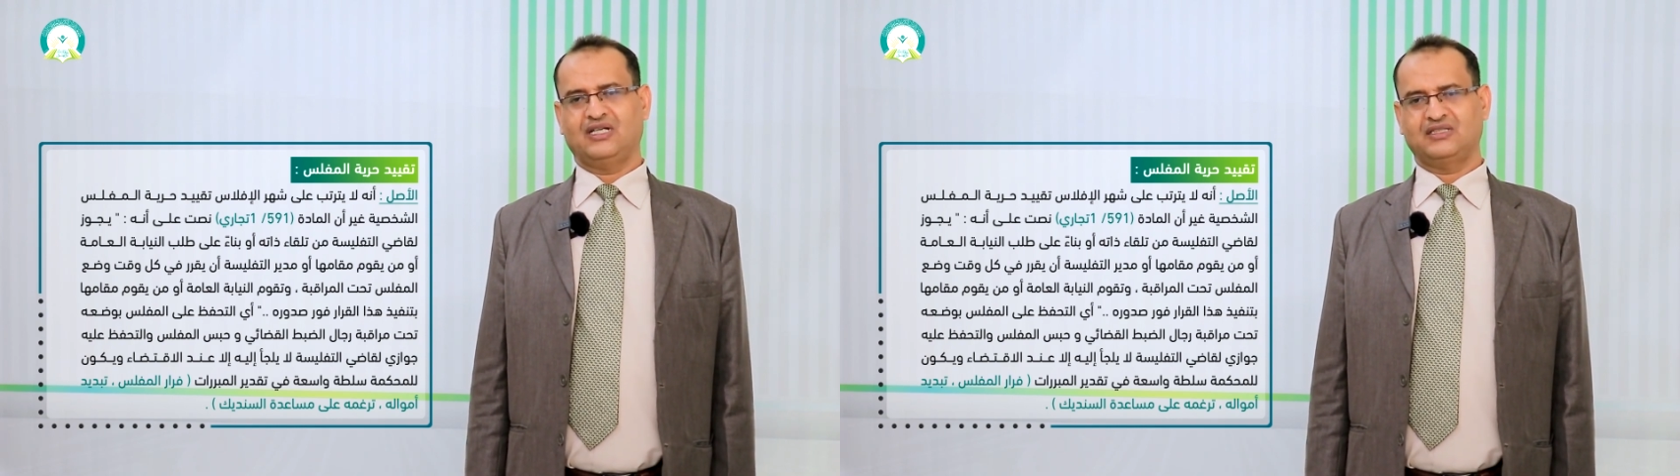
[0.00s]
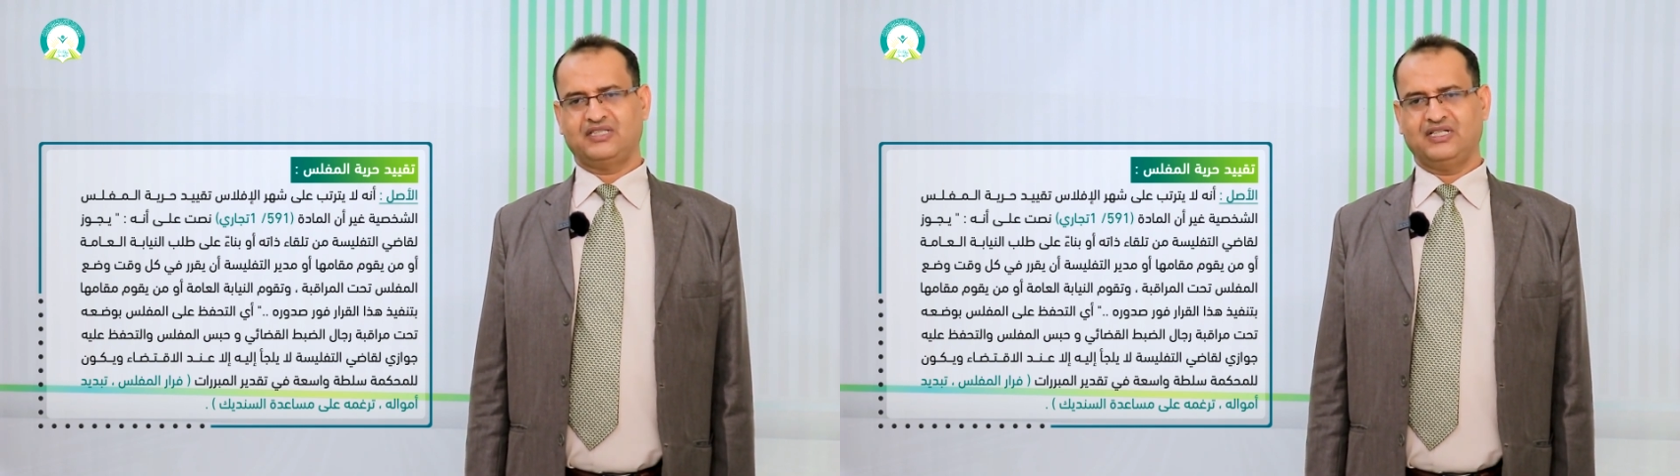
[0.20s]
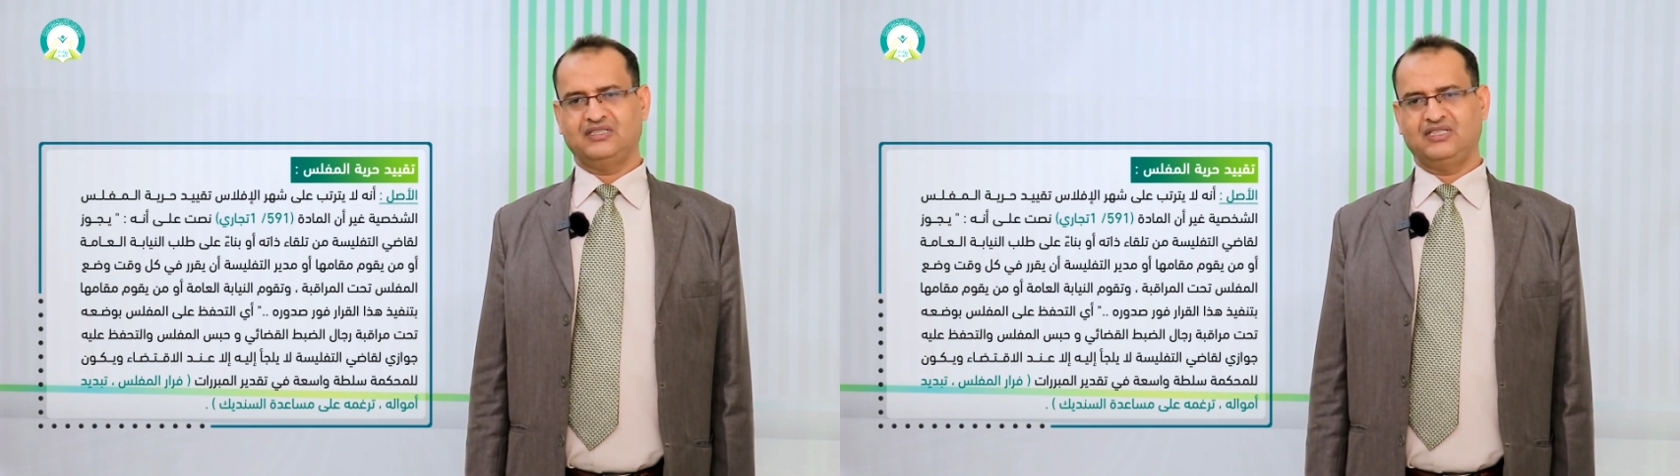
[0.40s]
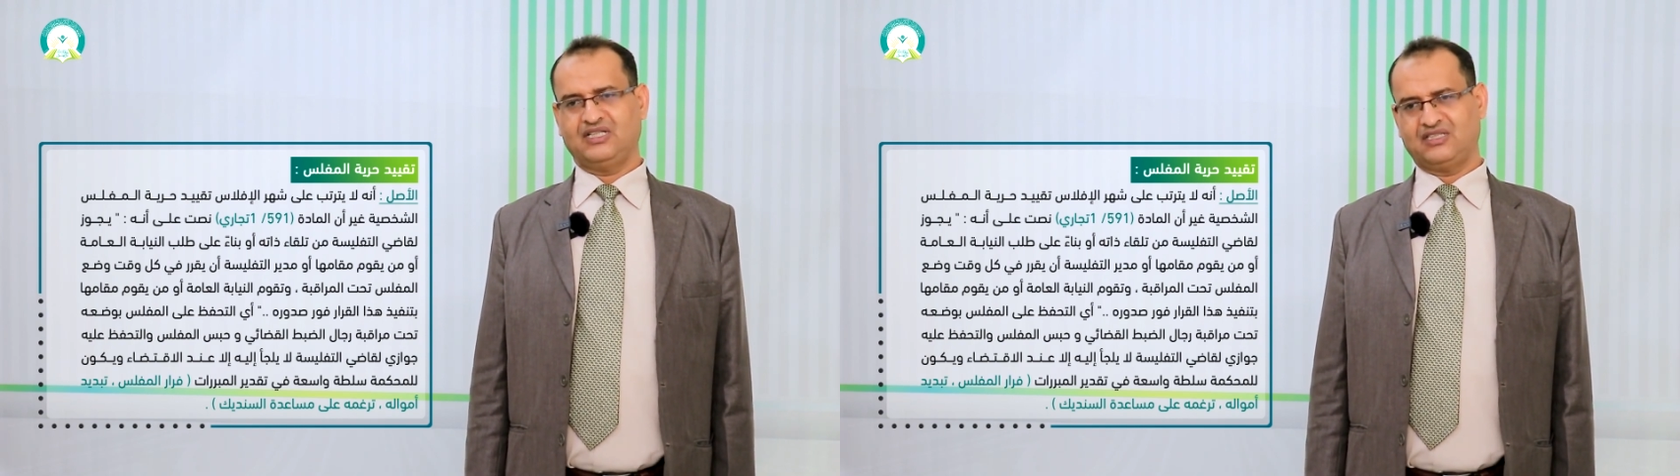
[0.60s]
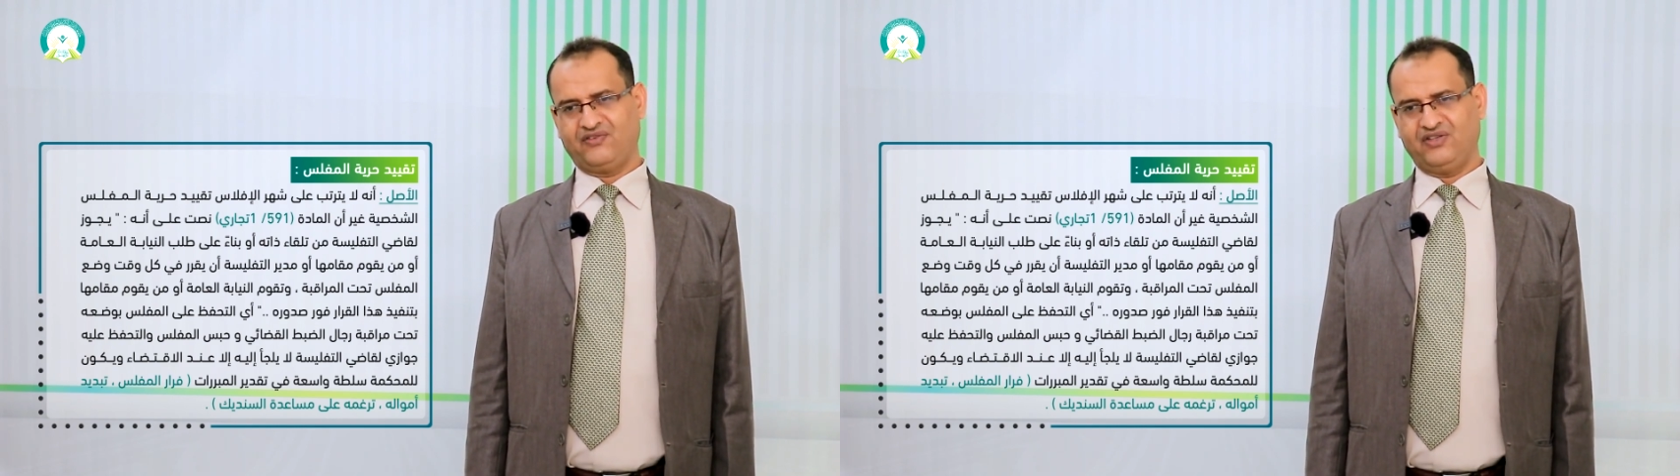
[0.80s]
صناديق
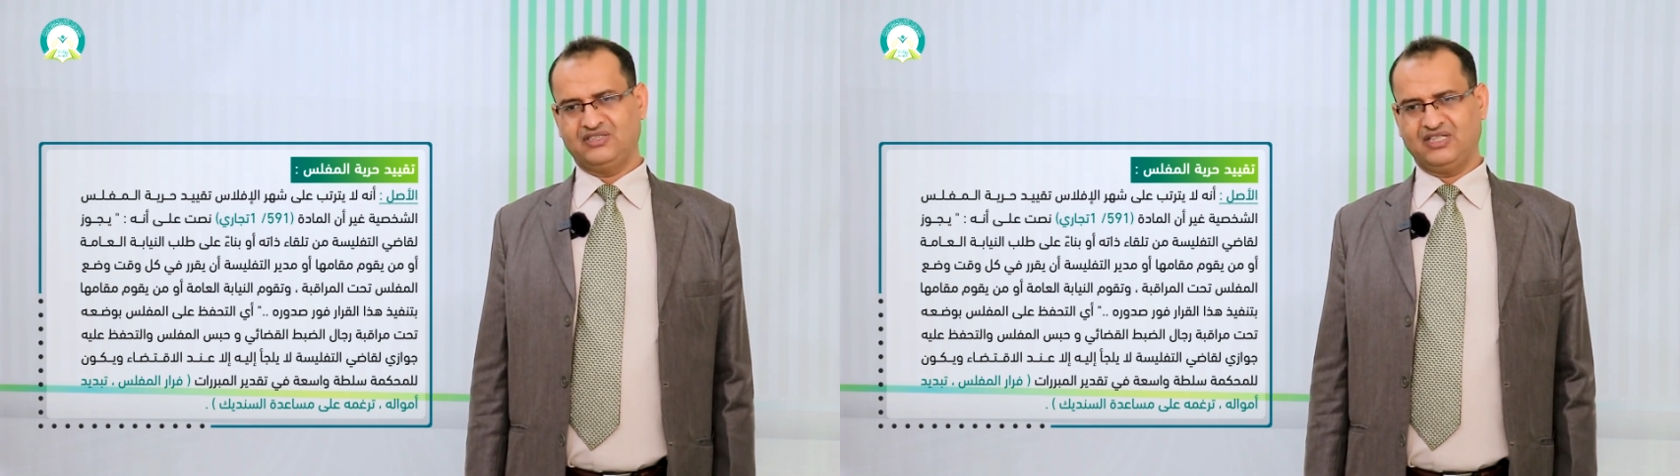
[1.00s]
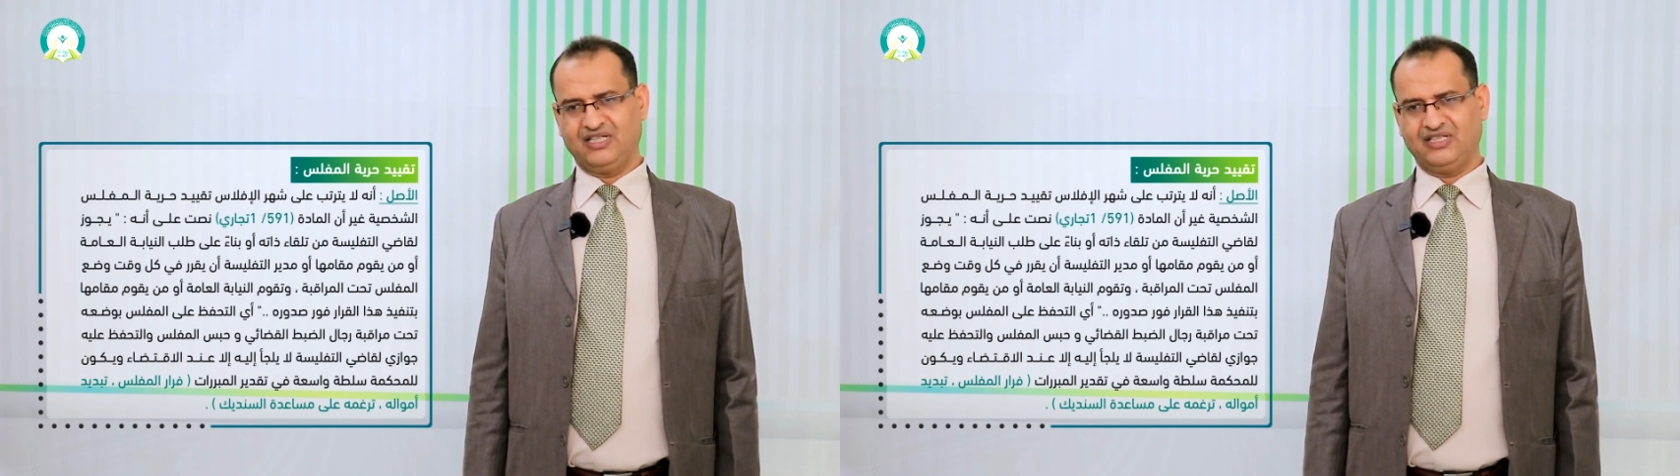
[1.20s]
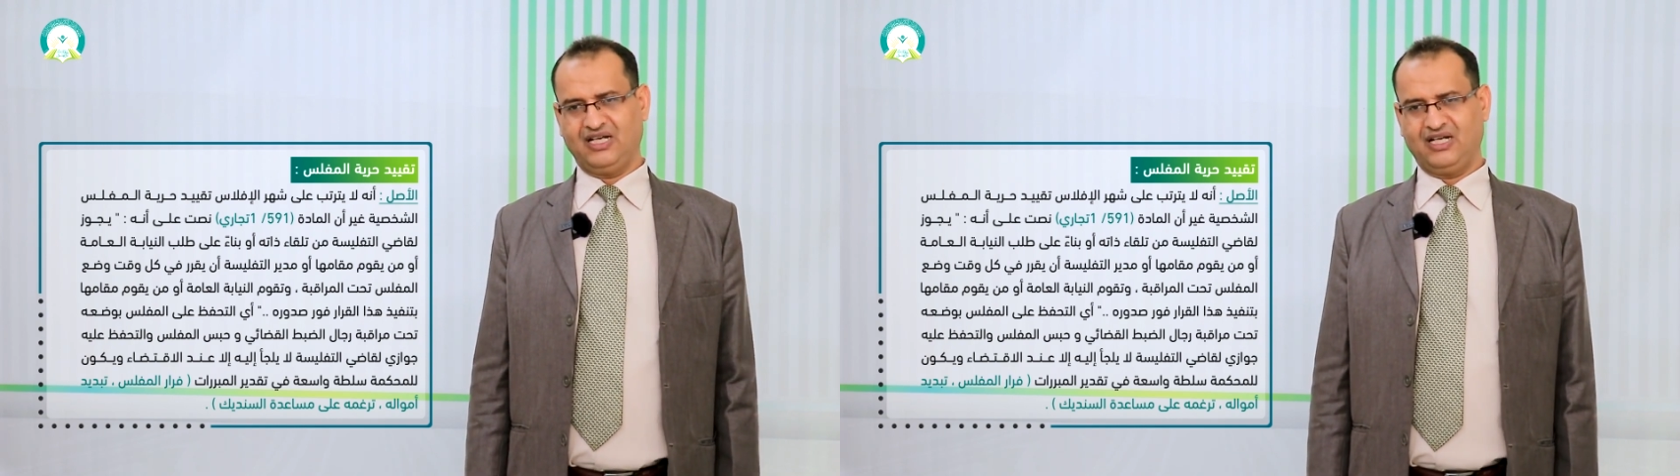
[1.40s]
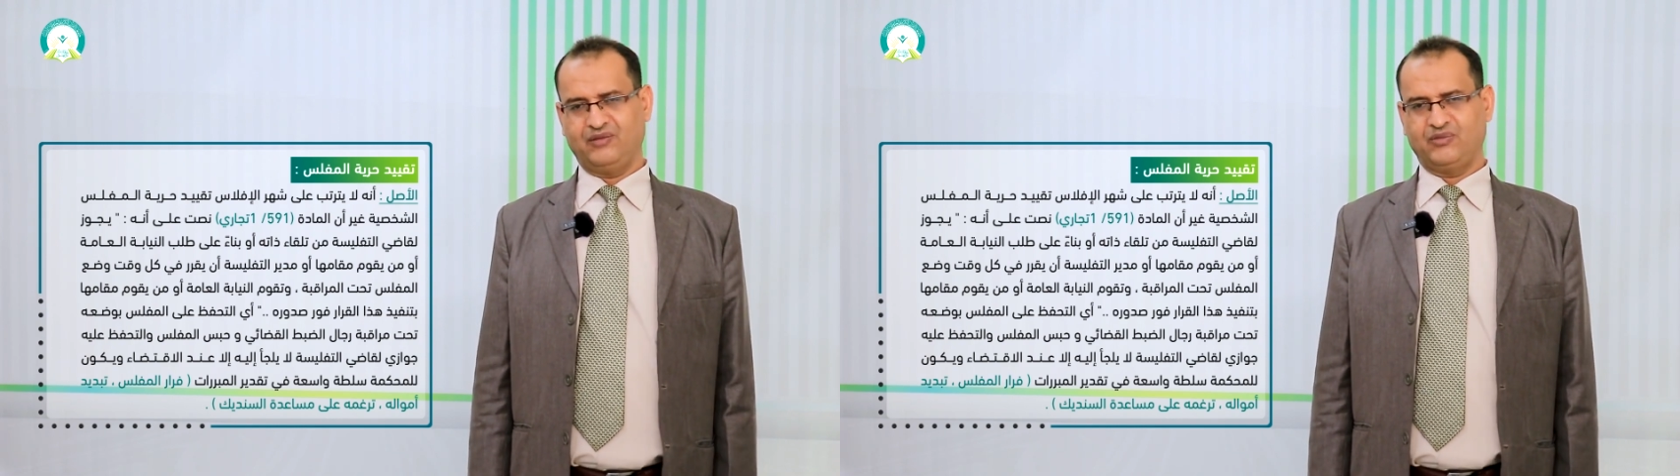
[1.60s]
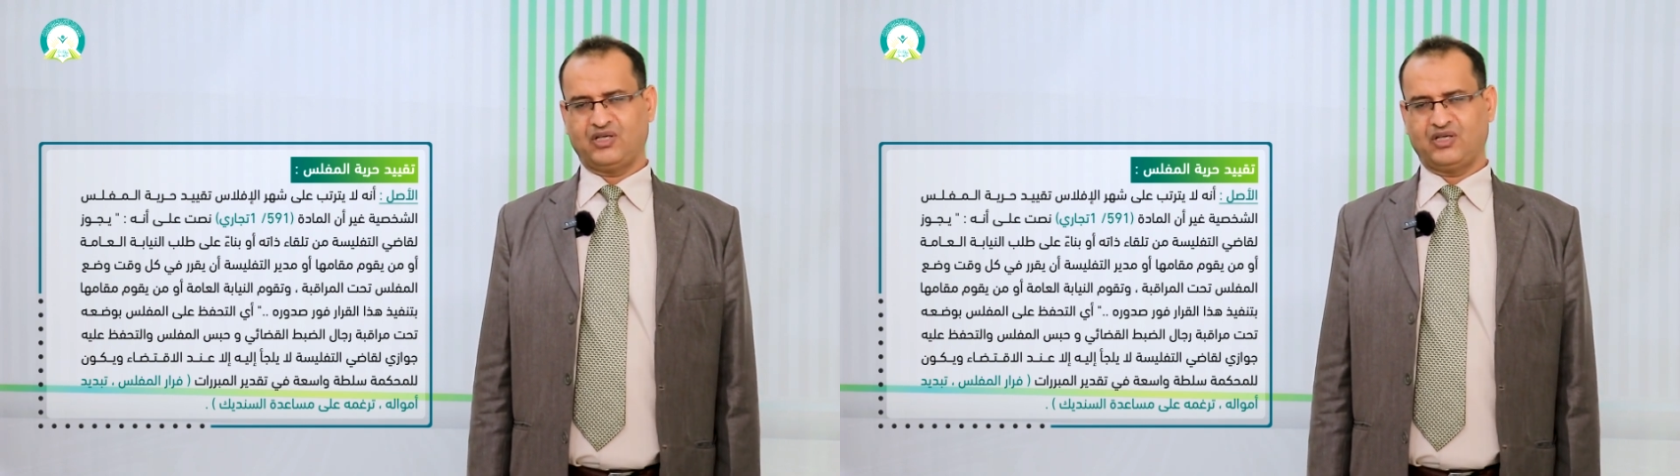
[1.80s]
التفليسة إذا لم